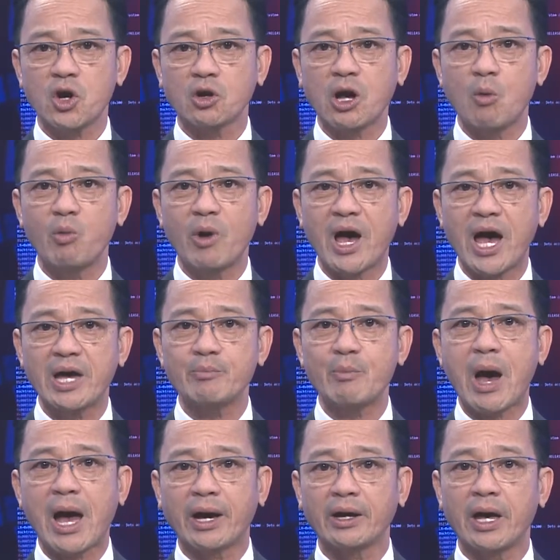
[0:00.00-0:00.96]
công khai
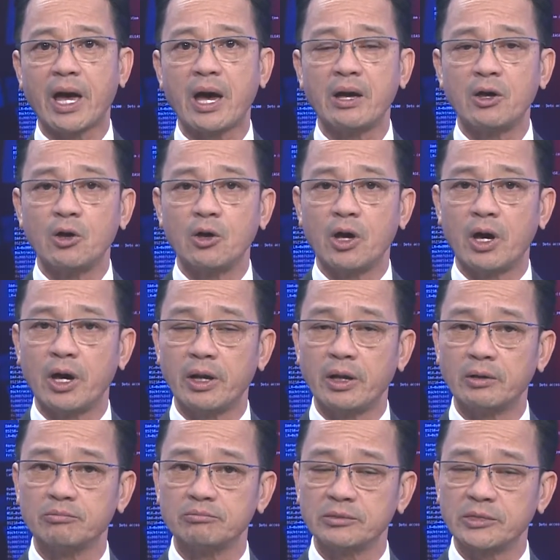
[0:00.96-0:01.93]
bảng uh,
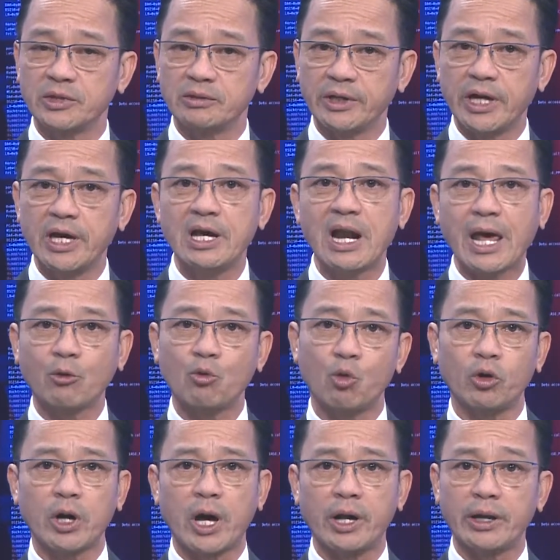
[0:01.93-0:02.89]
ghi lại
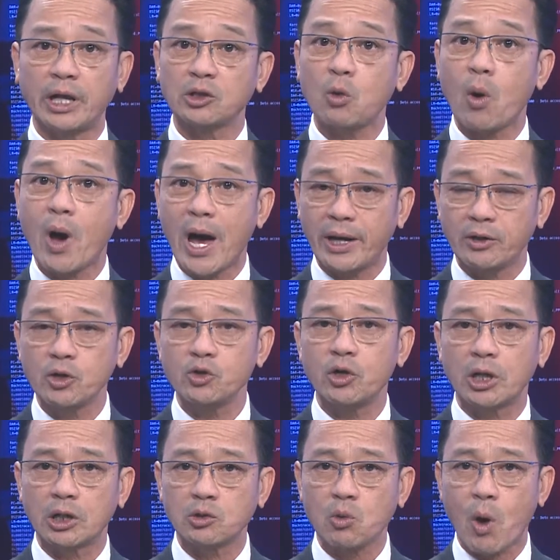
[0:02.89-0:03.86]
cuộc điện thoại, nói chuyện
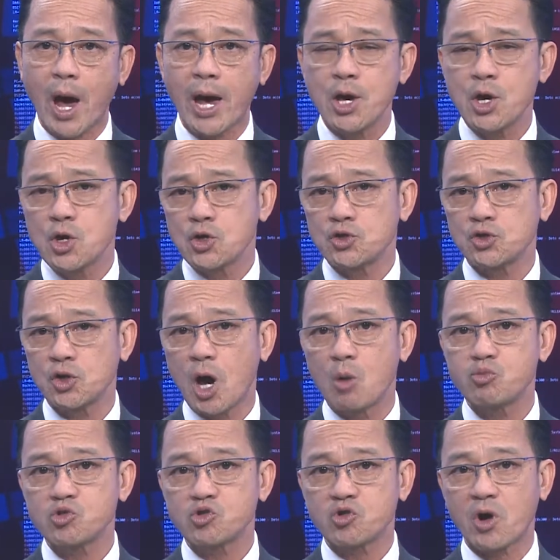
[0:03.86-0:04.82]
điện thoại giữa ông
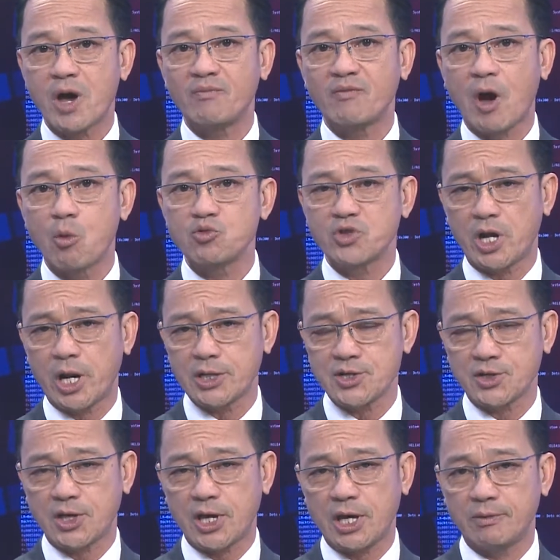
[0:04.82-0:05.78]
Trump và ông
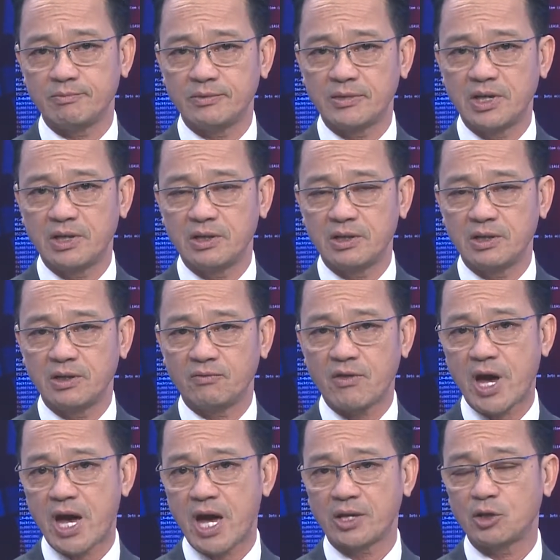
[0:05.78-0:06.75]
Zelensky.
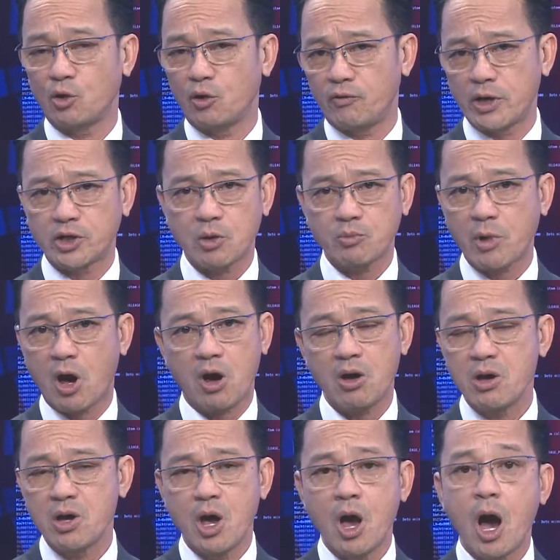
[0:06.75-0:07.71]
Và thưa quý vị, trong đó,
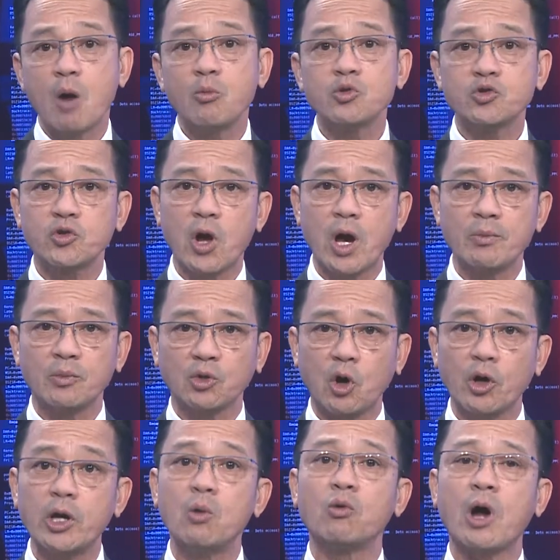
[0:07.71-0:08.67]
ông Trump có
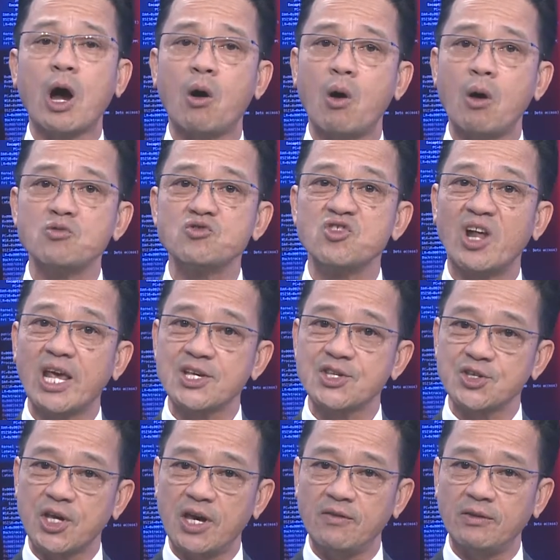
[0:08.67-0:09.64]
yêu cầu ông
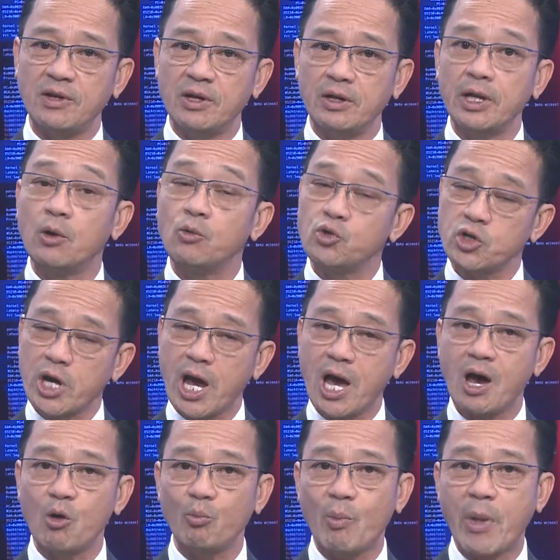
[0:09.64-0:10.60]
Zelensky điều tra
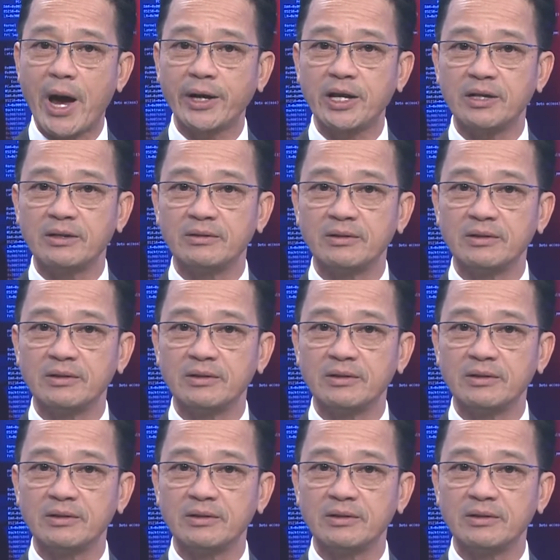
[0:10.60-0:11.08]
ông Biden.